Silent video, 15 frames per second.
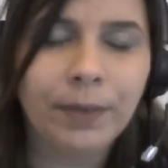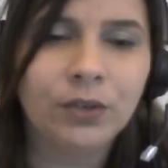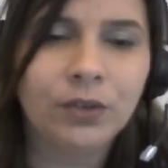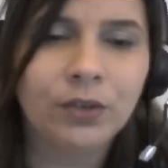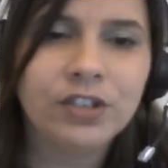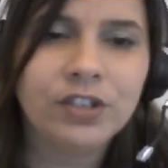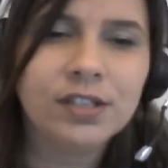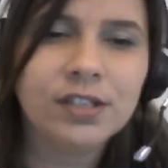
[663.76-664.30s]
Ou
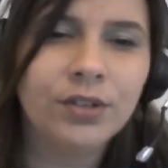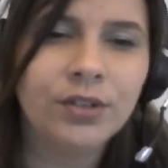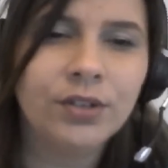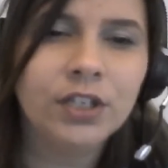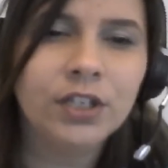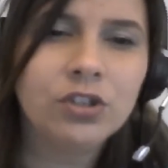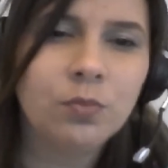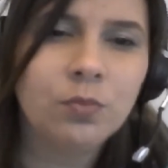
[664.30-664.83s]
seja,
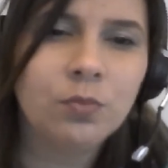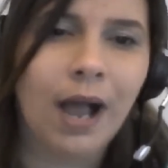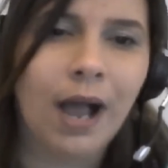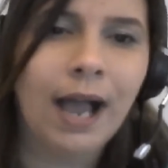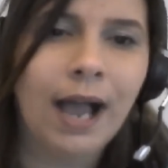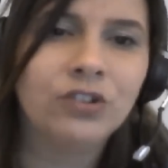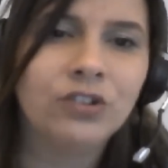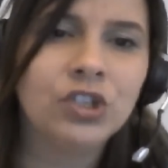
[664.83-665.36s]
restaurantes,
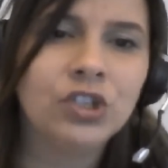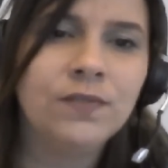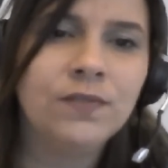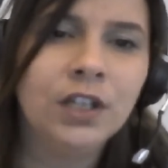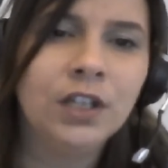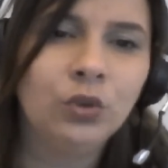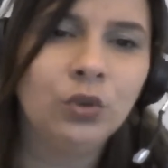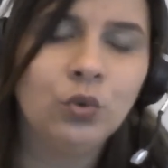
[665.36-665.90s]
boates,
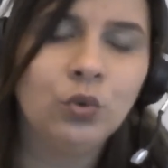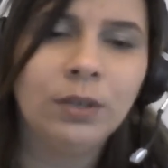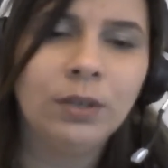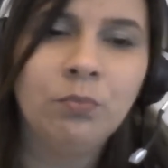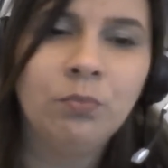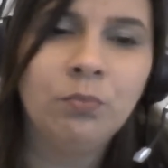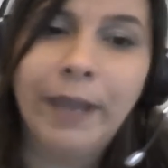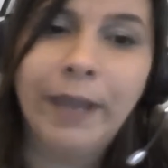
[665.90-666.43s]
vida noturna
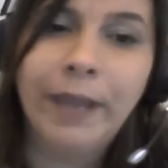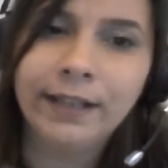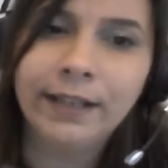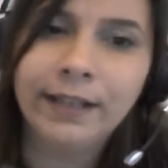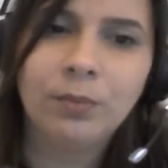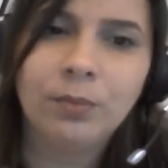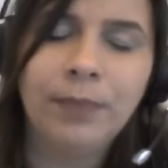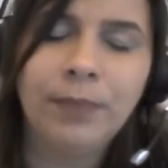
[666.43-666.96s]
bem,
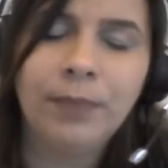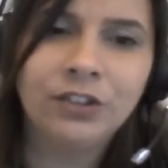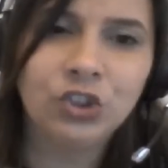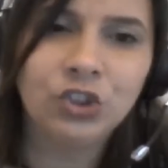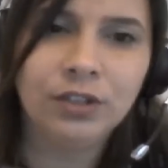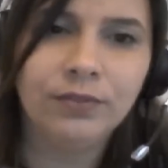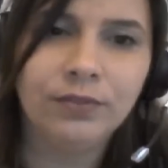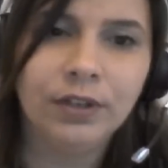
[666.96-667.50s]
bem
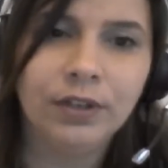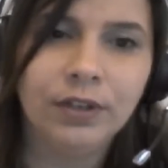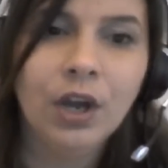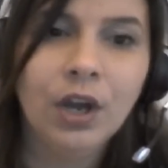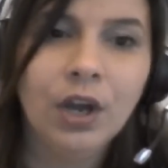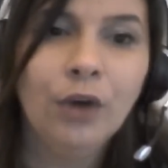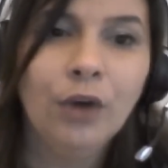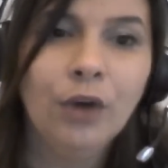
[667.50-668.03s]
ativa.
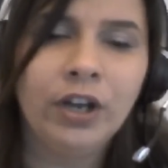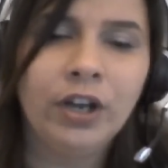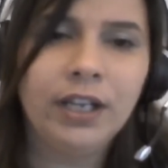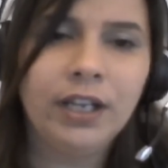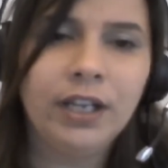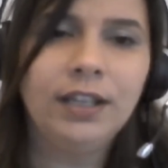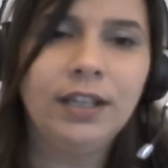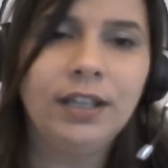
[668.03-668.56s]
Fora
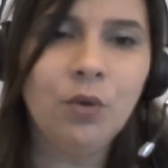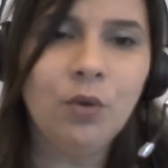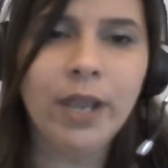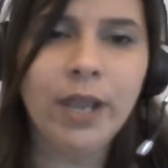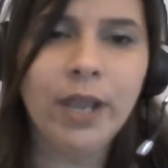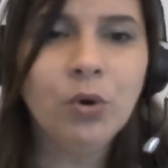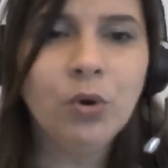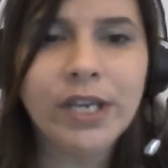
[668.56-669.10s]
que tem o
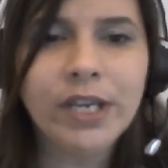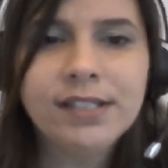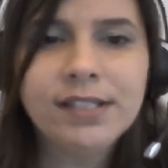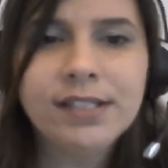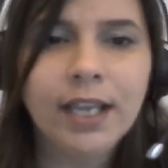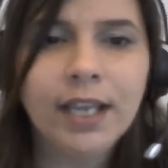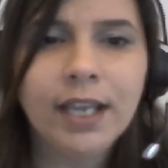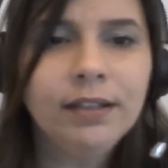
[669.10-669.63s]
Amway
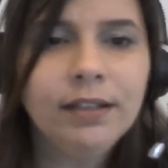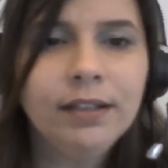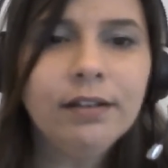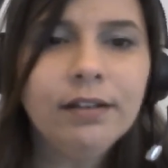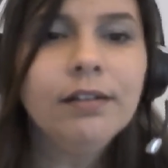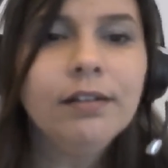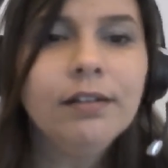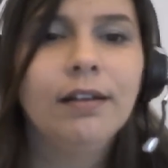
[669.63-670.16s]
Center,
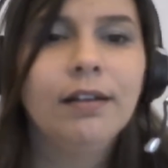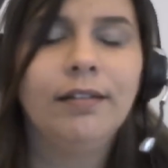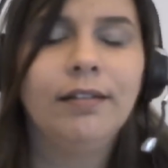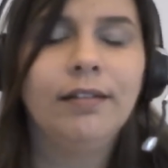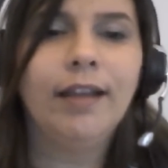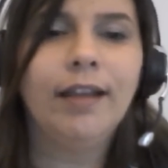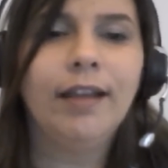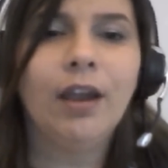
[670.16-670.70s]

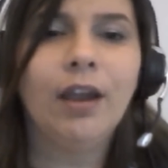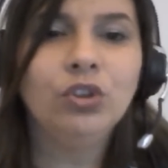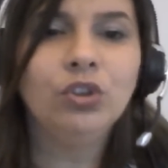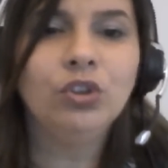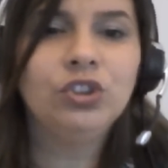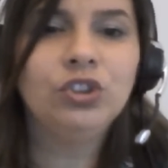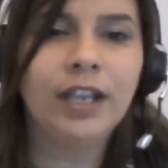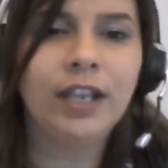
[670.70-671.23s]
né, que é
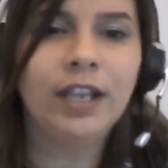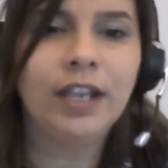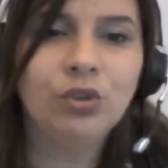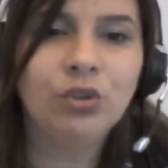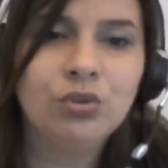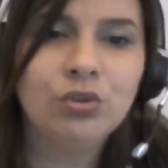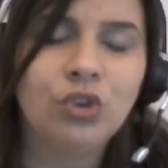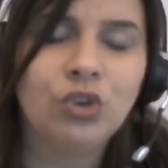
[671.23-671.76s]
onde tem
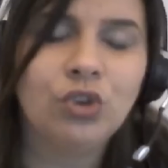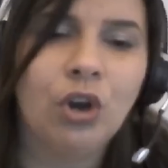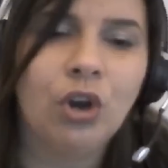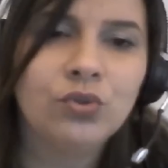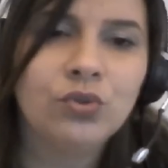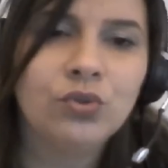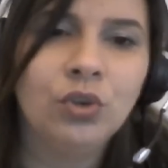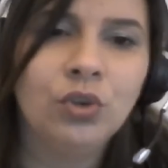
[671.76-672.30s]
todos os
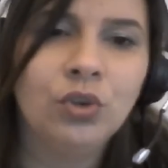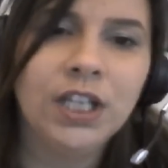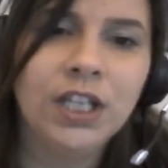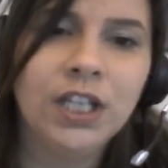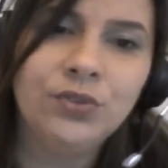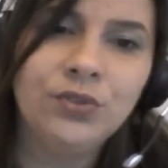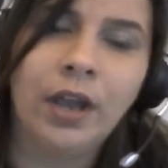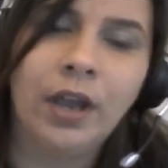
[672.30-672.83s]
jogos do
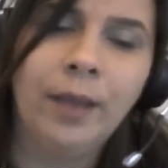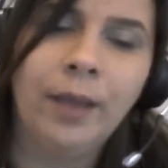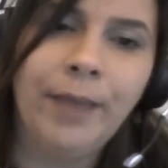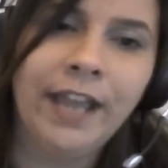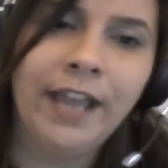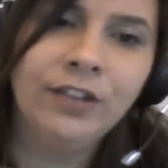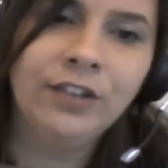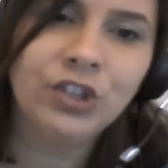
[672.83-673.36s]
Orlando é,
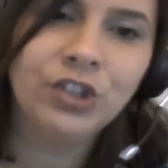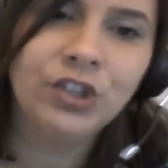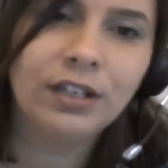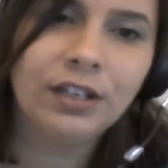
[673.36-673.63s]
Magic,